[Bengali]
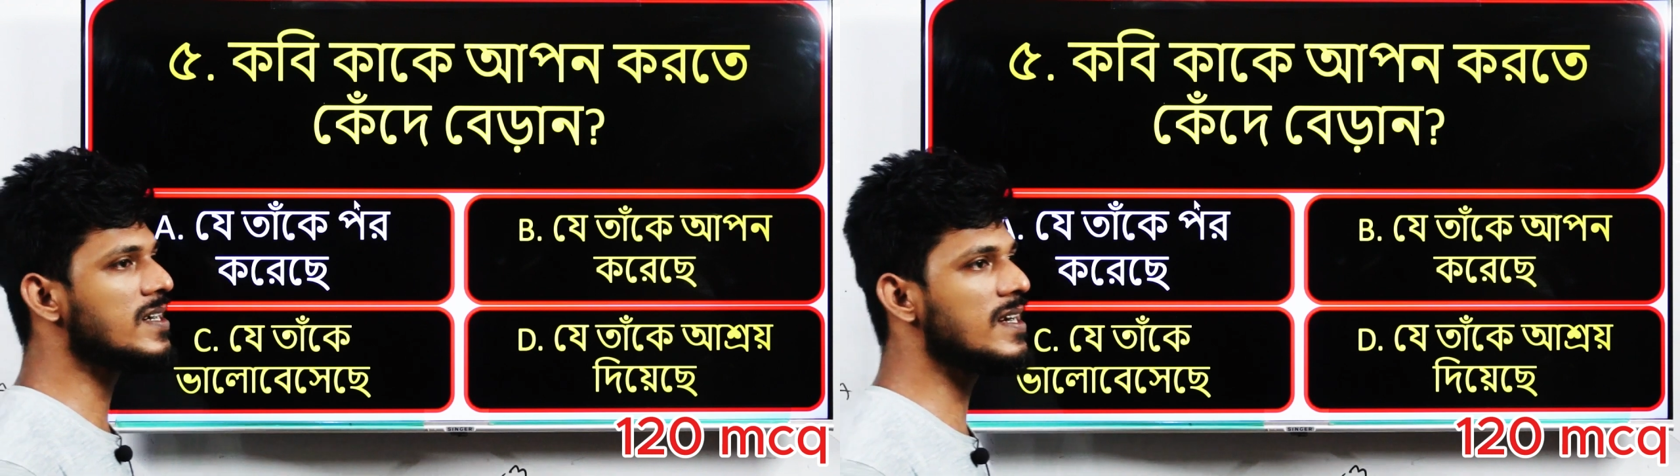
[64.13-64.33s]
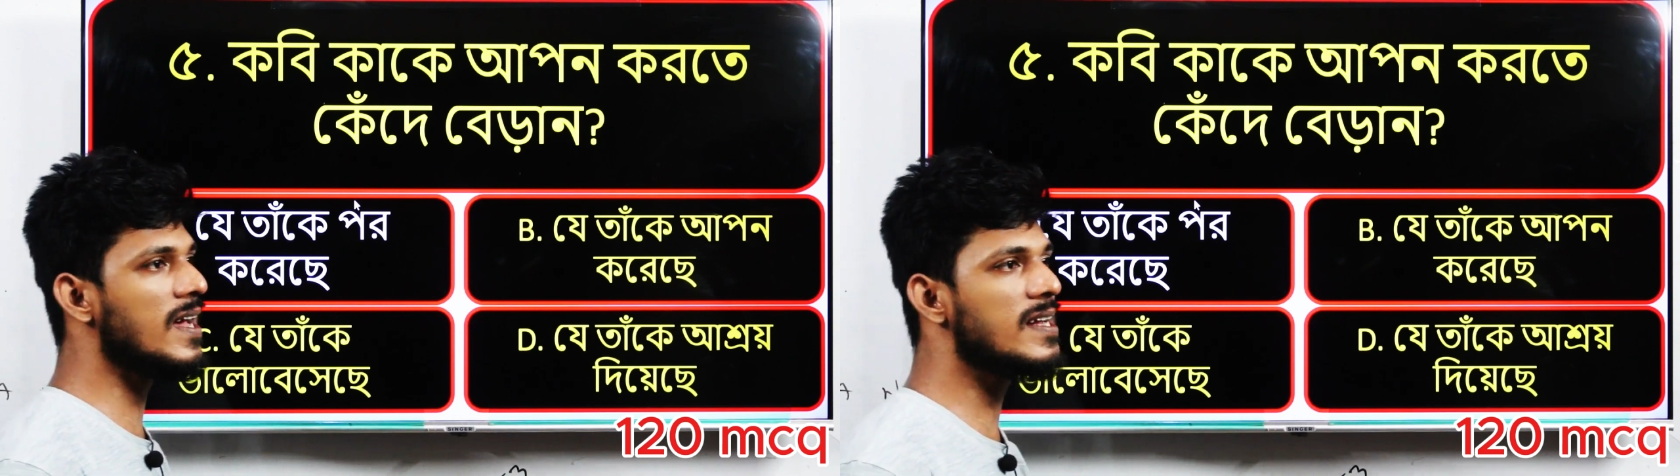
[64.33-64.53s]

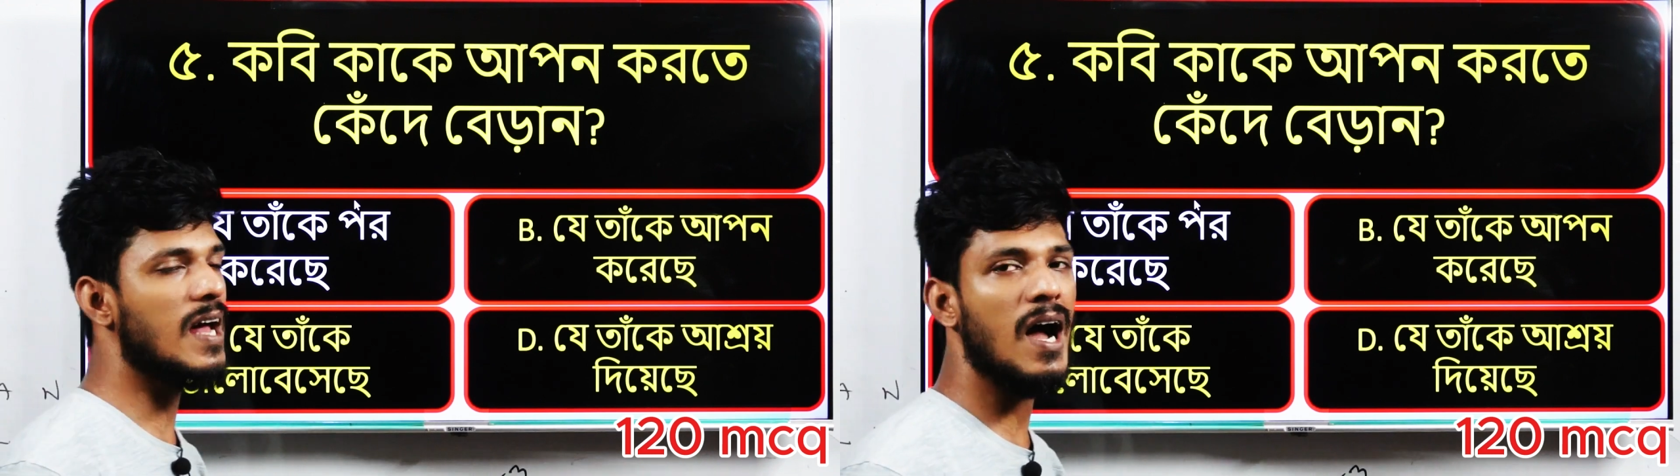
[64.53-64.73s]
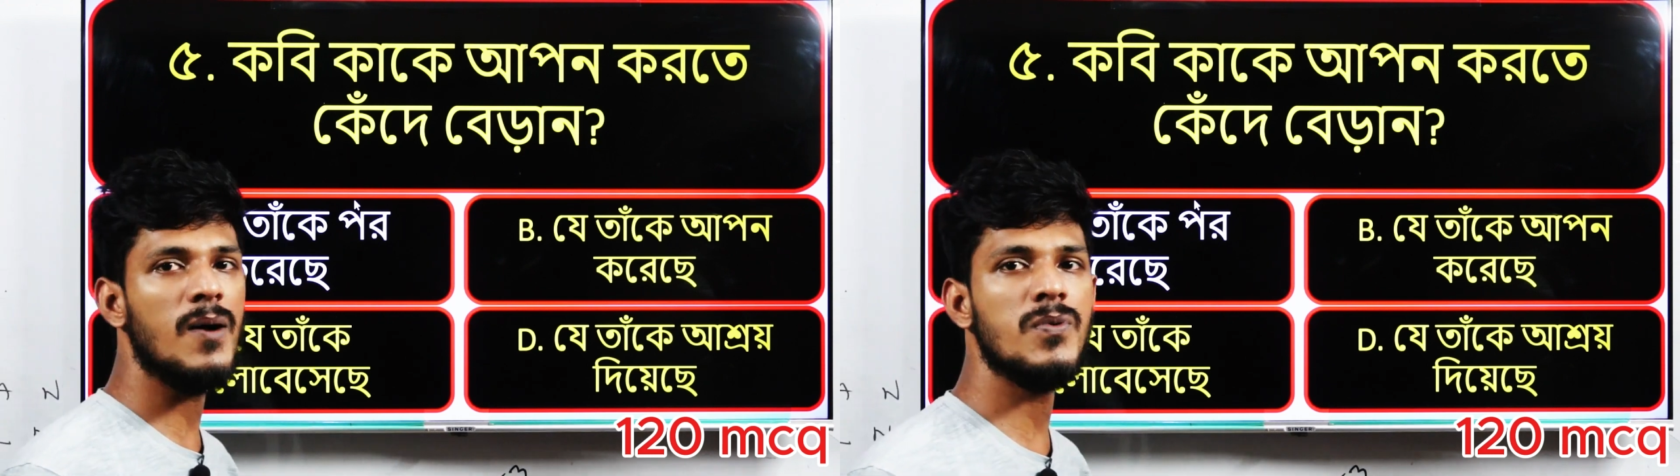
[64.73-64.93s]
একটি লাইন
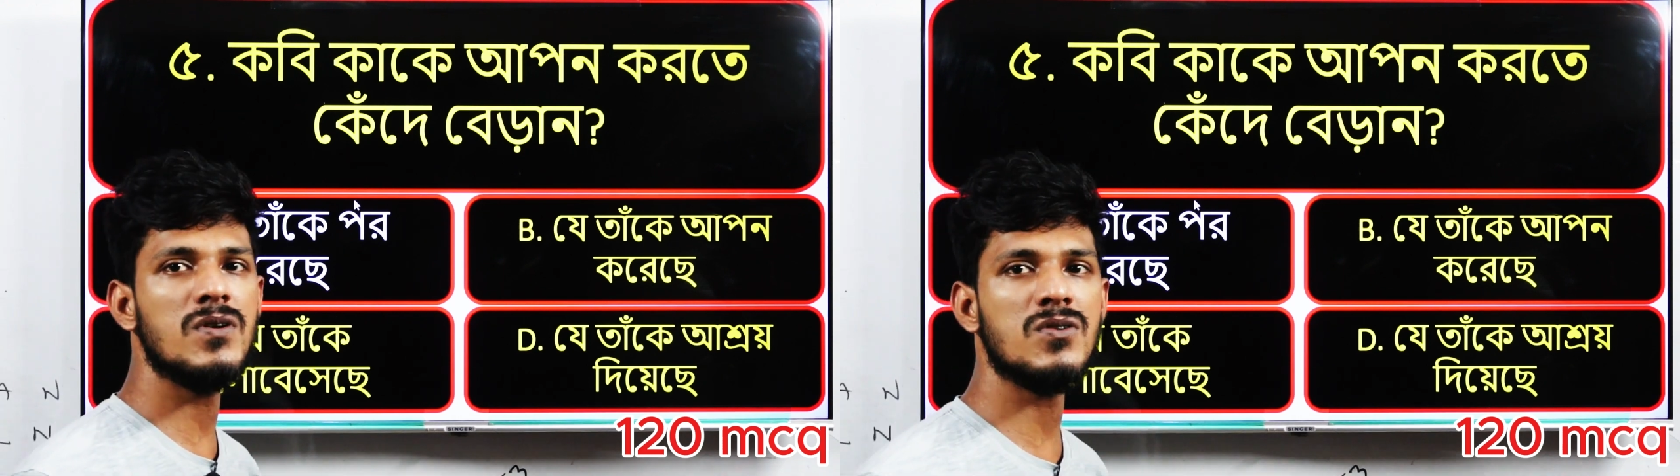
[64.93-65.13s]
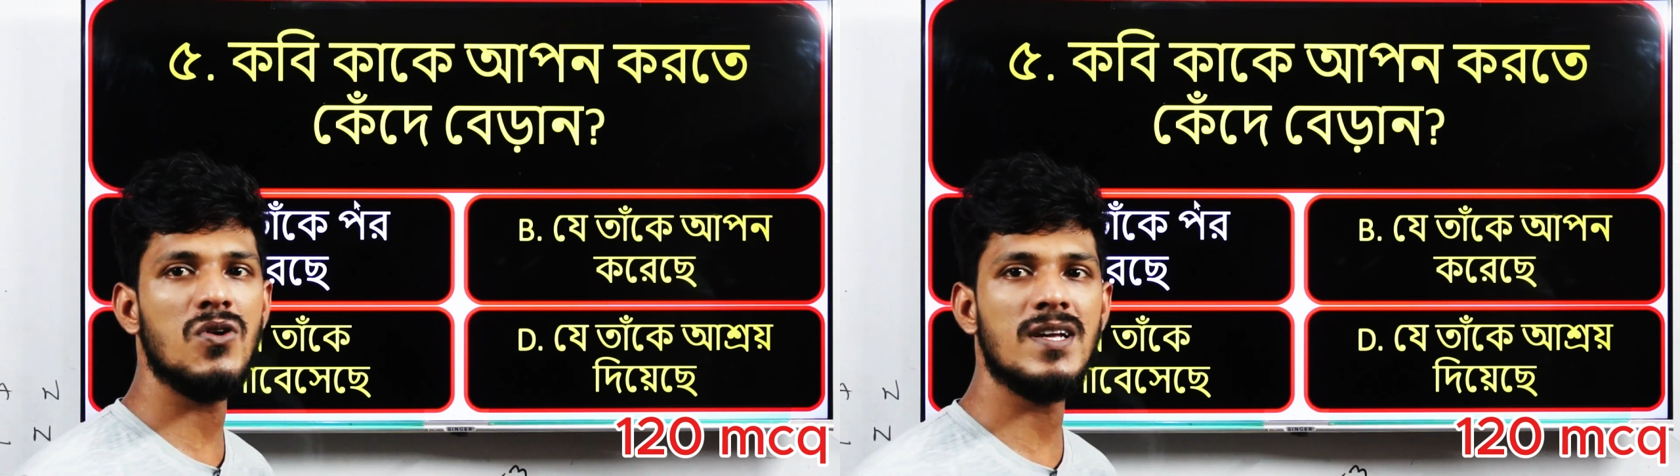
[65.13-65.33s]

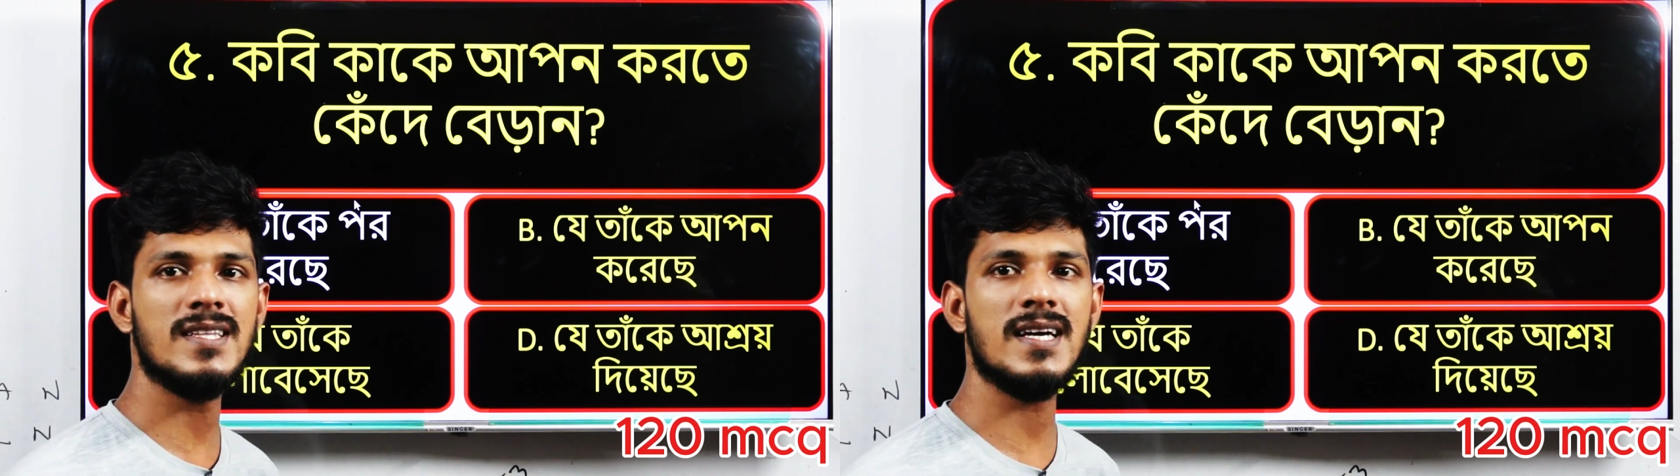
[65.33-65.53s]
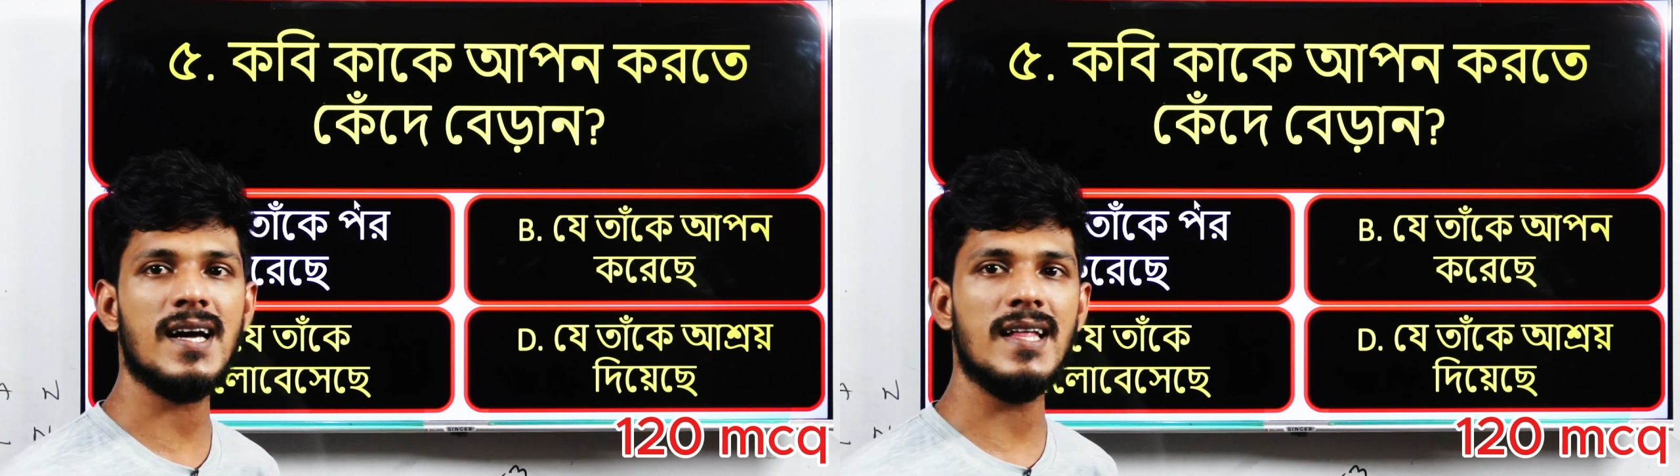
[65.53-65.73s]
আপন
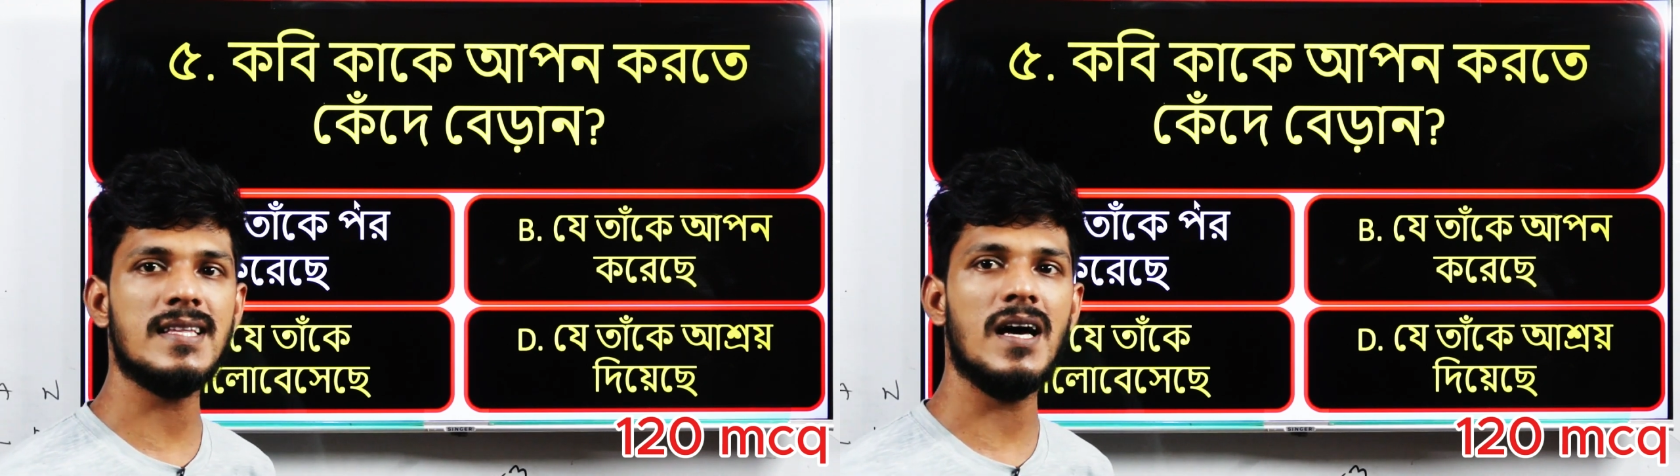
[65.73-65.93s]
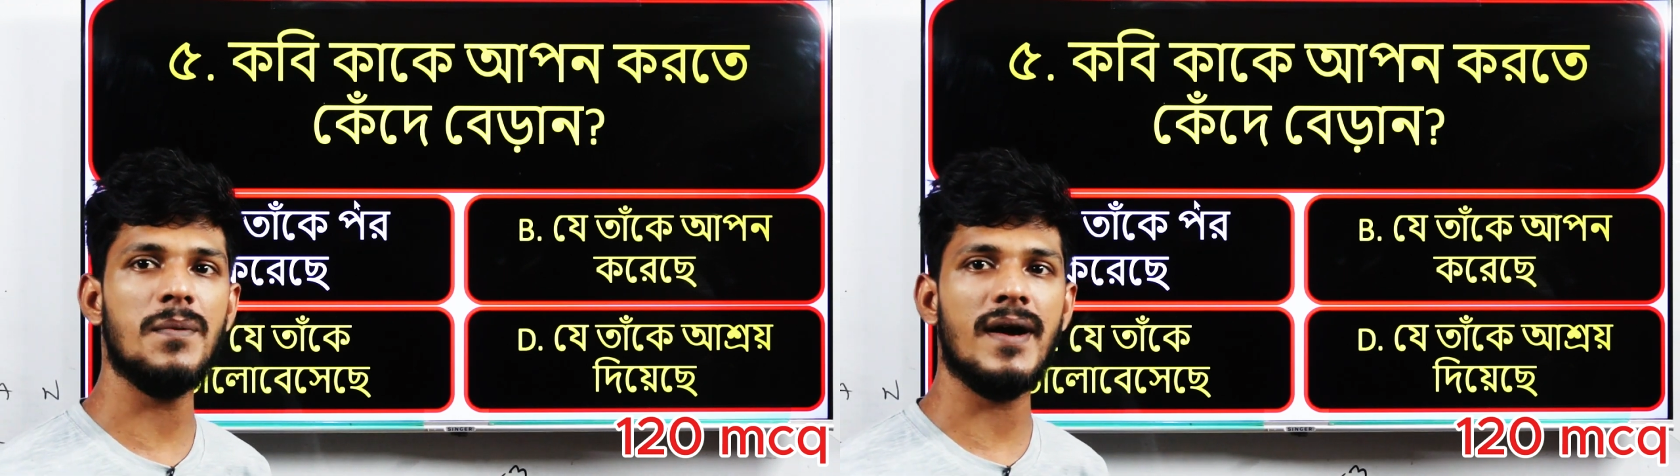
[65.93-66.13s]
করিতে
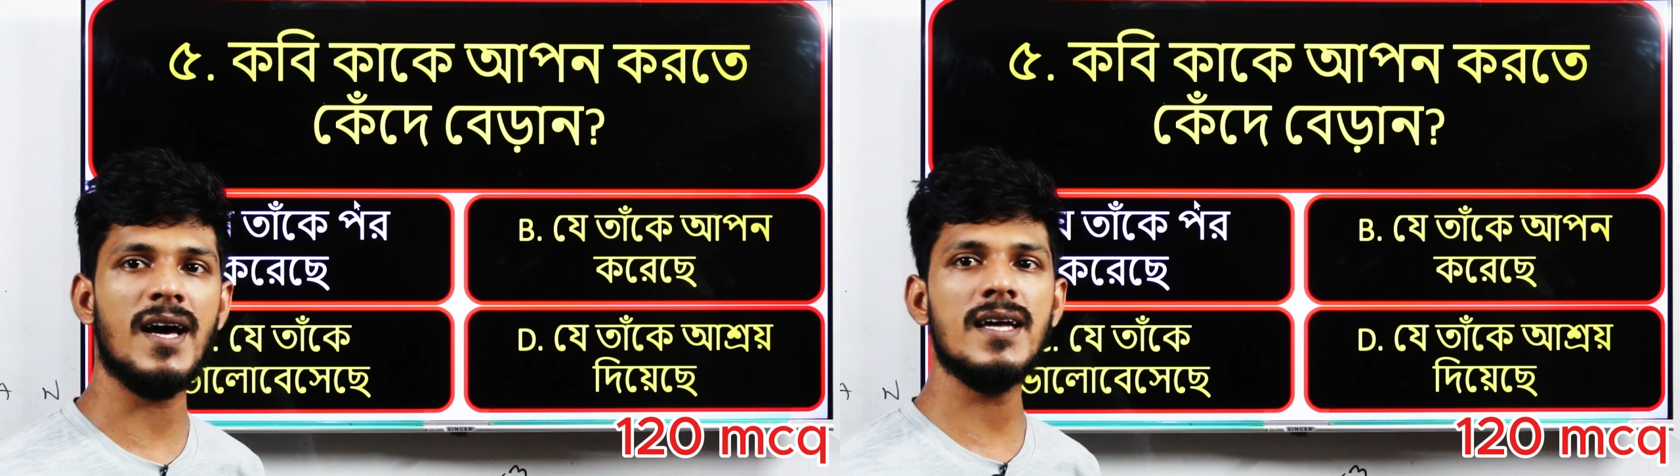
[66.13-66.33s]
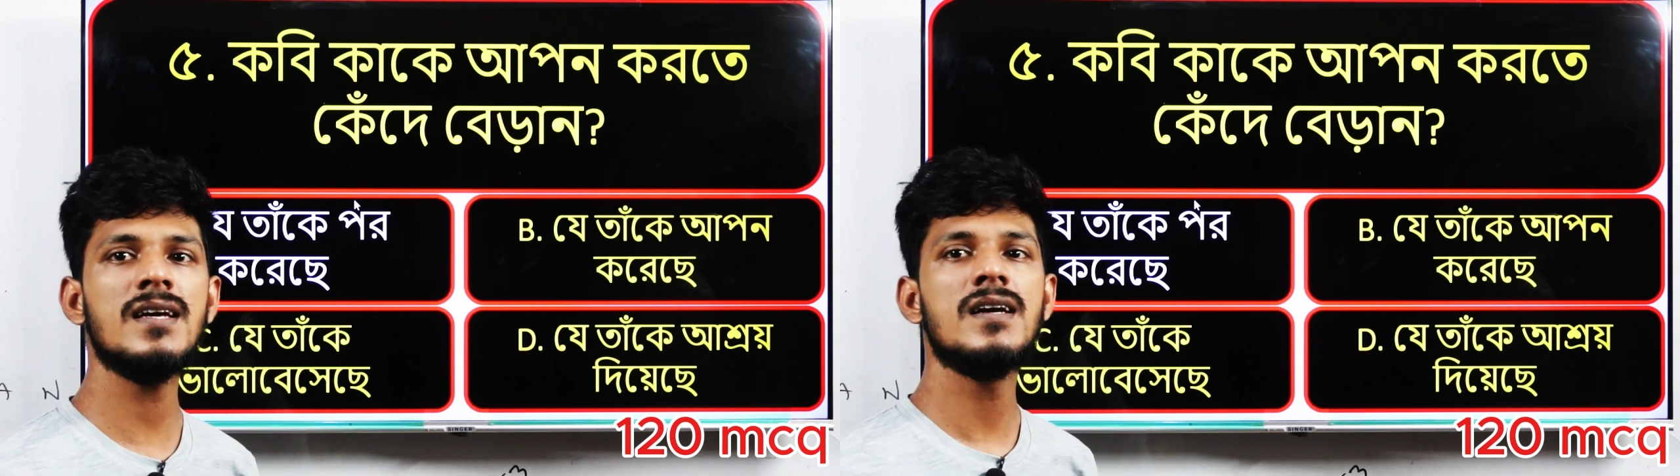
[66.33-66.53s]
কাঁদিয়া
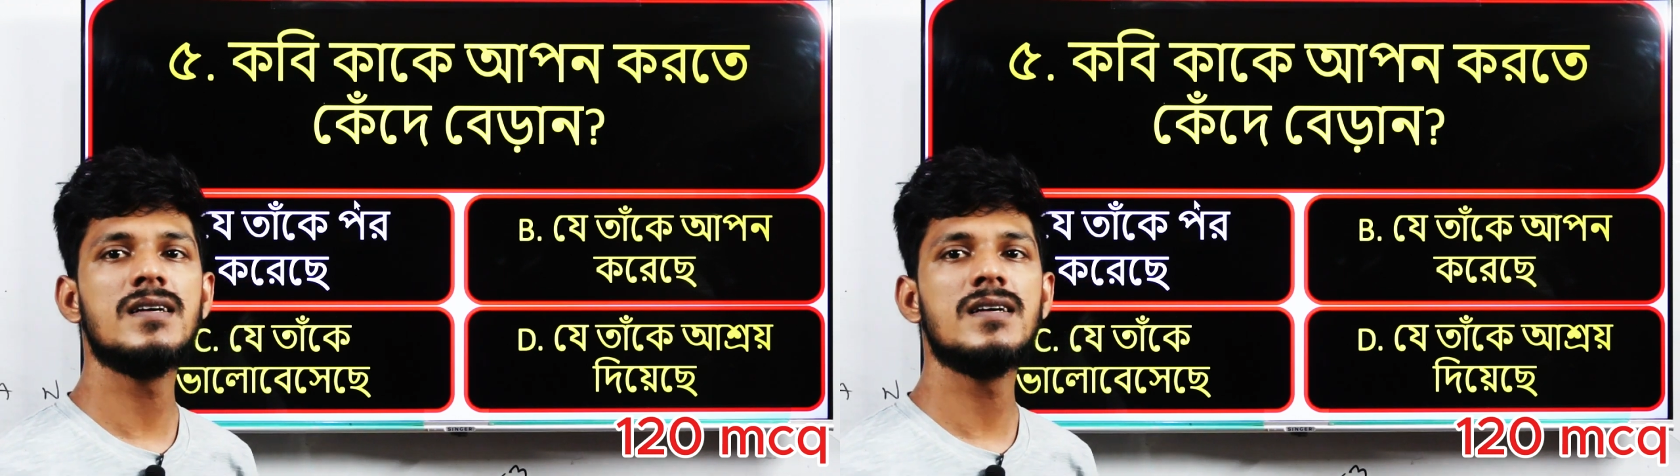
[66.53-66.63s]
বেড়ায়